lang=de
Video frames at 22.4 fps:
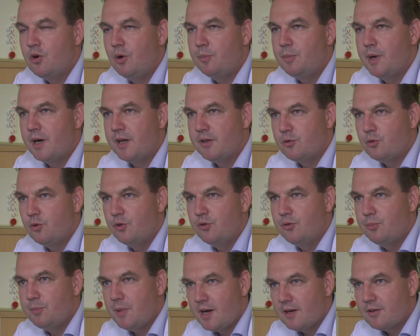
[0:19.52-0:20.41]

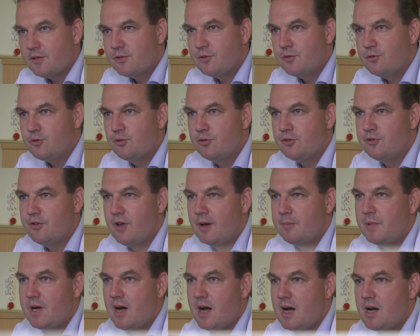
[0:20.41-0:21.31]
Kooperationspraxen
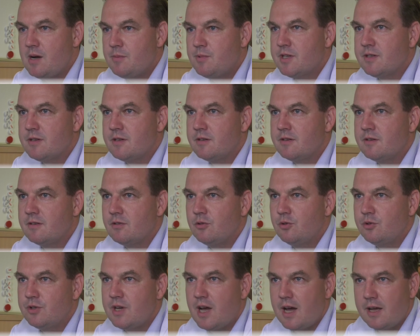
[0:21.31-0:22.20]
zusammengearbeitet,
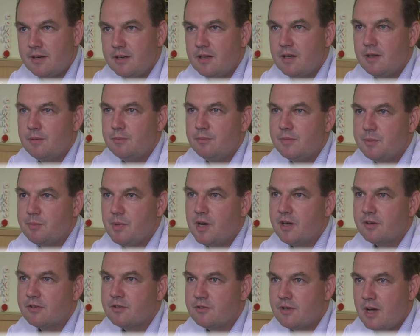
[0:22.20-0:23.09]
unter anderem die
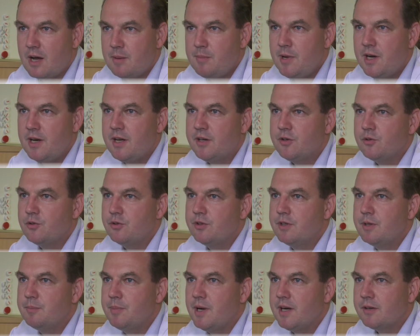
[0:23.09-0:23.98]
Praxis Haberland und
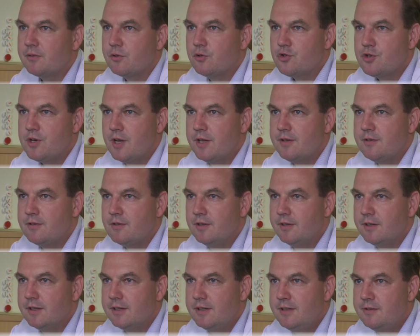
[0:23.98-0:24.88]
die Praxis Stenzel
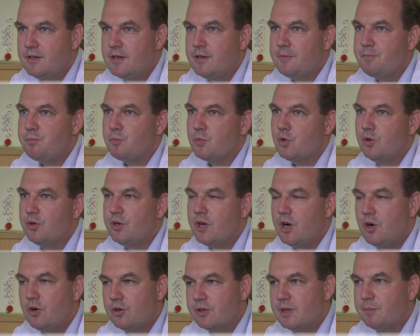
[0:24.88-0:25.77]
in Riesa und
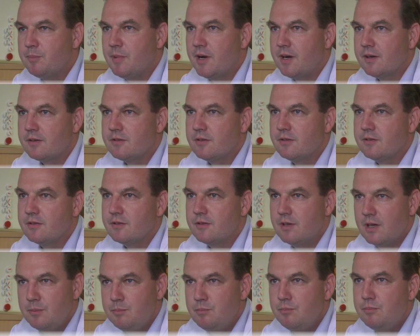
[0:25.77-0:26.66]
auch die Praxis
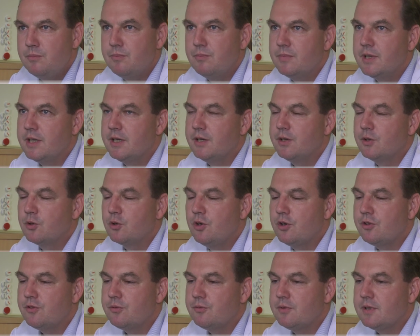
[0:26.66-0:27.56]
Krim hier in
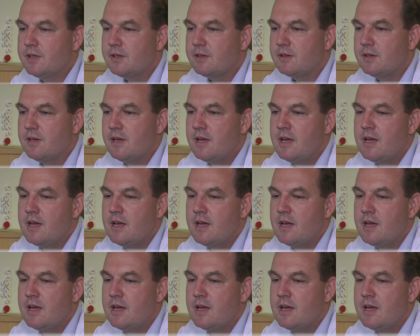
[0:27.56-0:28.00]
Kospich.